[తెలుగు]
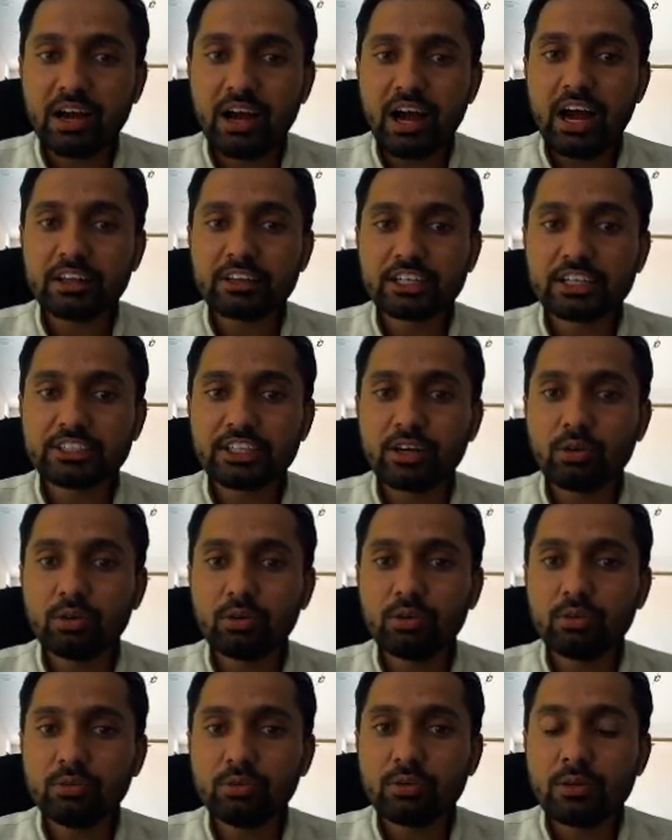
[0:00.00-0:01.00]
ఆ దశల్లో
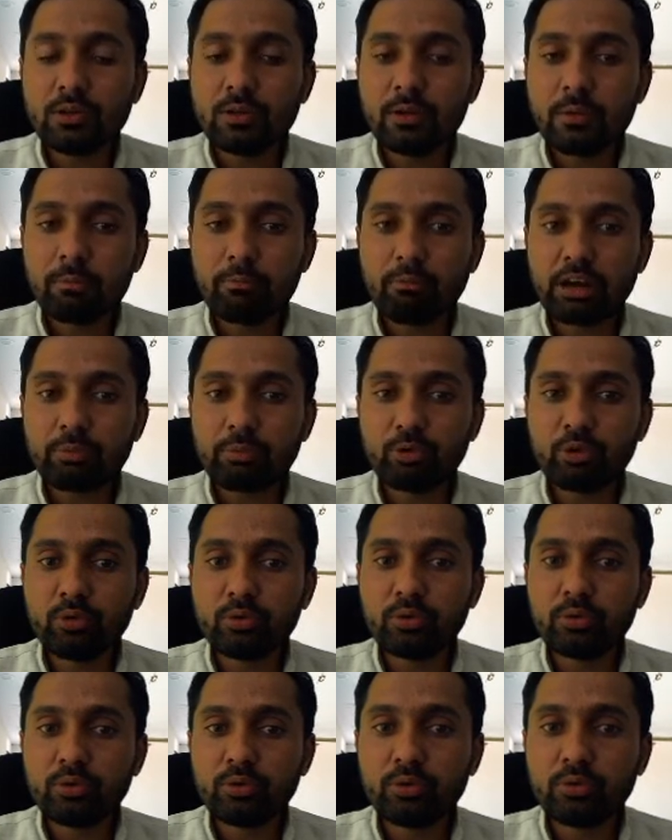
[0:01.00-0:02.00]
మనము
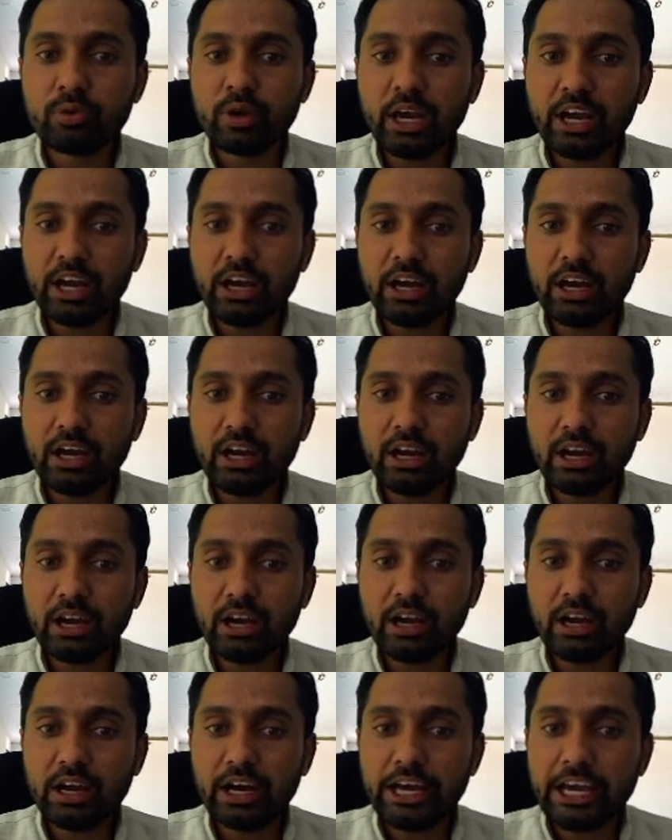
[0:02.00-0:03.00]

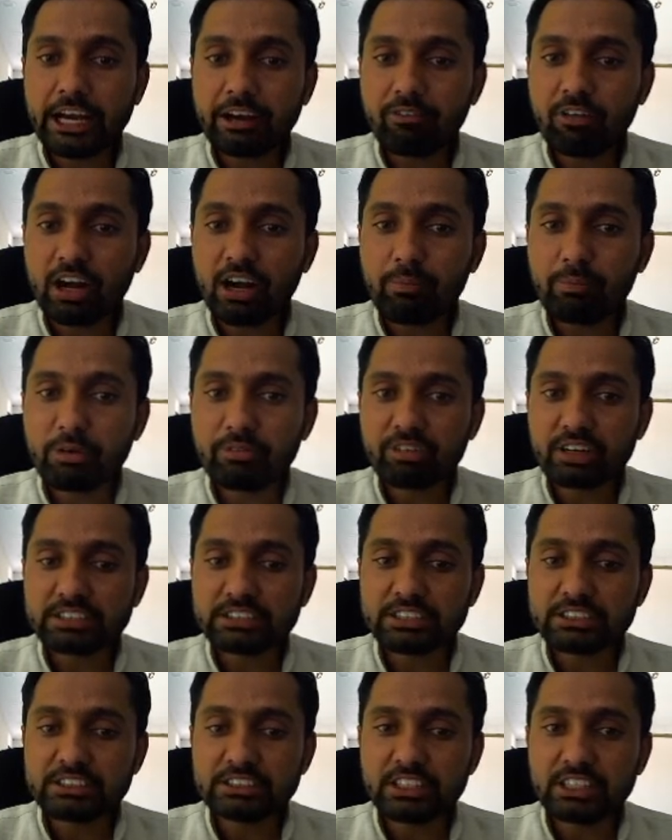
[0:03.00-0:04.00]
ఎక్కువగా ప్రిఫరెన్స్
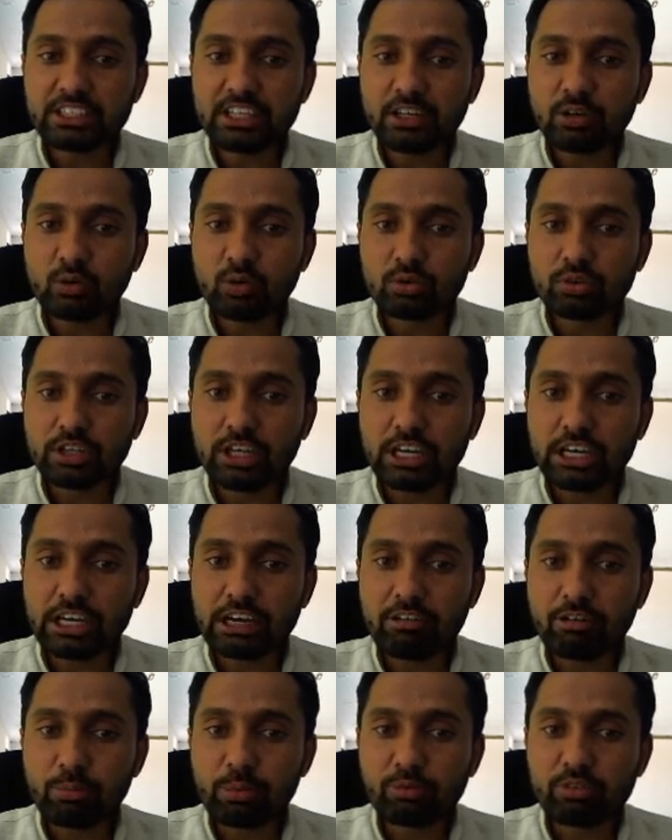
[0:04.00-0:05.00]
ఇచ్చింది ఏంటంటే కృత్యాలకు
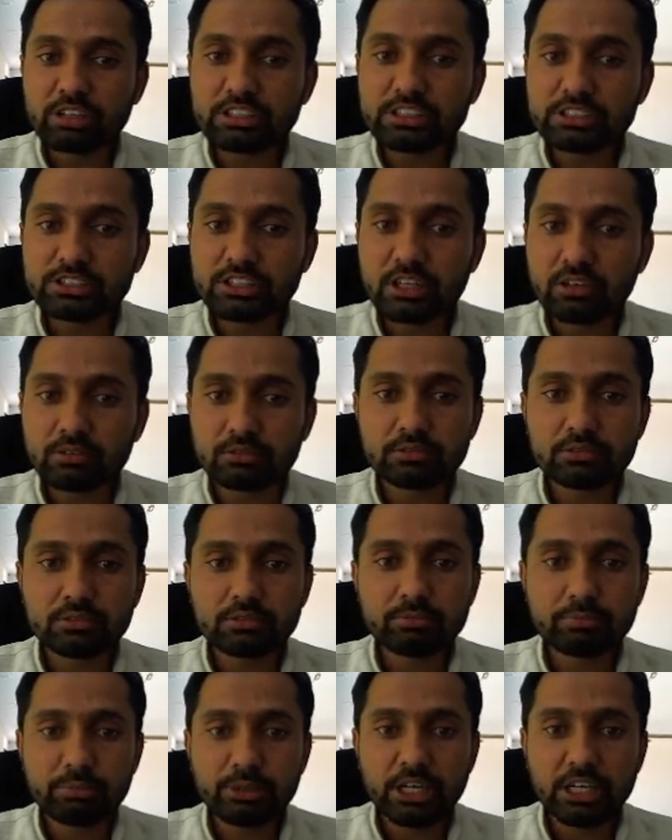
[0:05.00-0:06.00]
ఎక్కువ ప్రిఫరెన్స్ ఇచ్చాడు
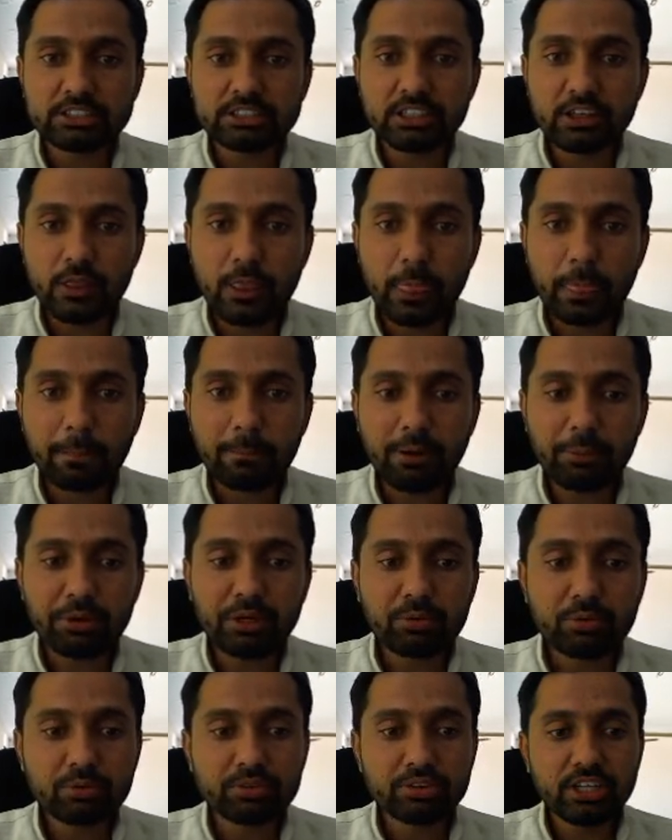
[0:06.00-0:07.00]
పియాజే కాబట్టి
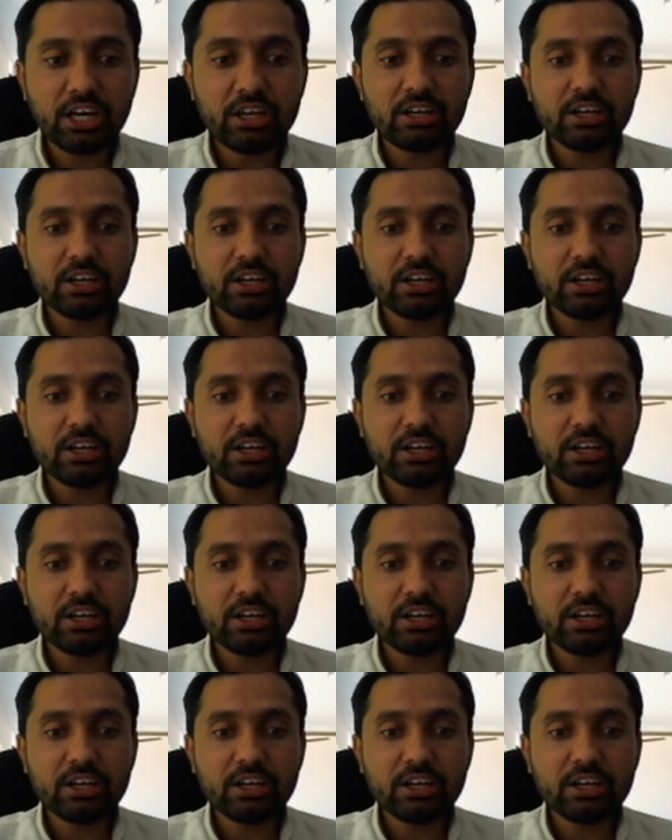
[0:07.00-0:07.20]
కృత్యాలు